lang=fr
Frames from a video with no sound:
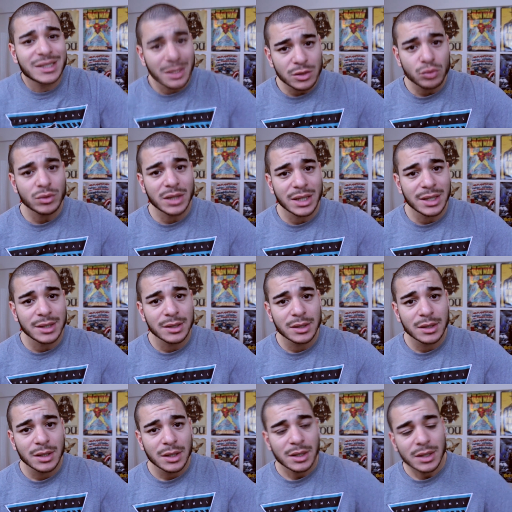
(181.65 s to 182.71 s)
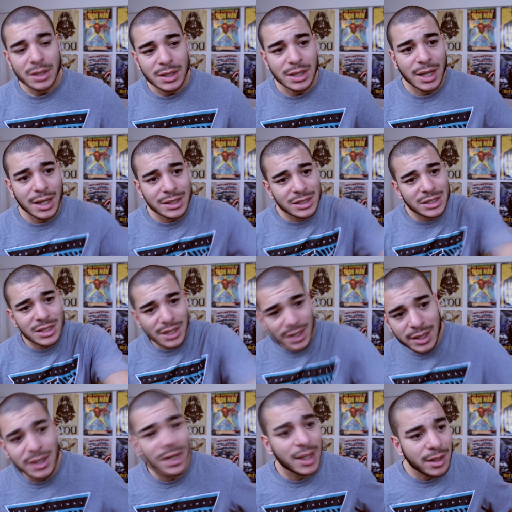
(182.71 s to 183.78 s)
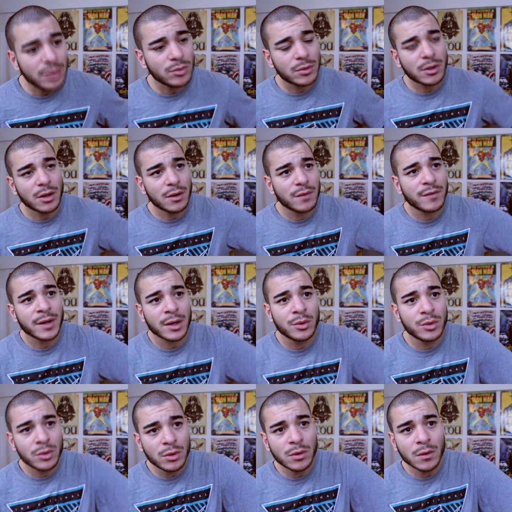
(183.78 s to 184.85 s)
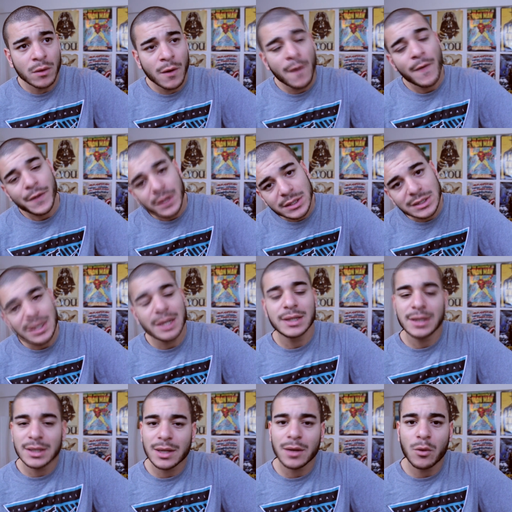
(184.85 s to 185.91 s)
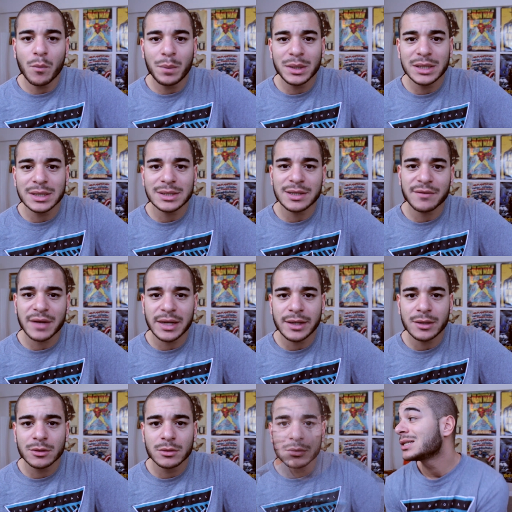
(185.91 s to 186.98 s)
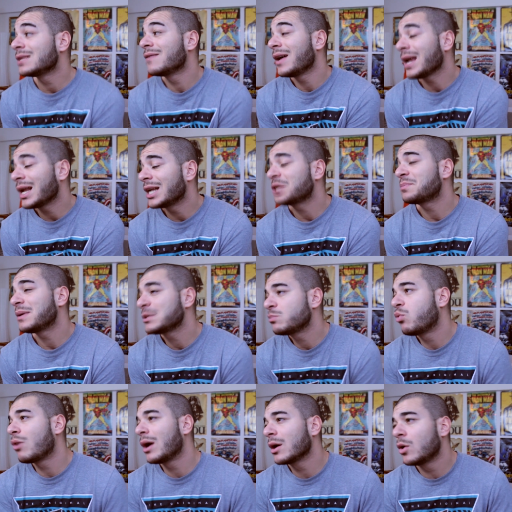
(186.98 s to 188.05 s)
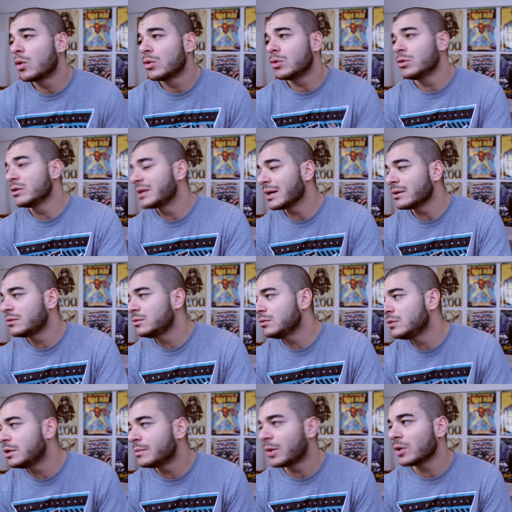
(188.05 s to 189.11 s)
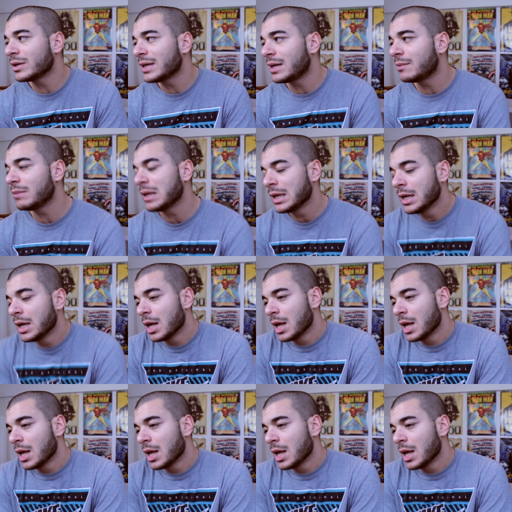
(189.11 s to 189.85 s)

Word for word: Sasuke. Il a tiré très longtemps vers le haut ça a été très compliqué, c'est vrai. C'est vrai que là, je passe pour un gros otaku des mangas, mais,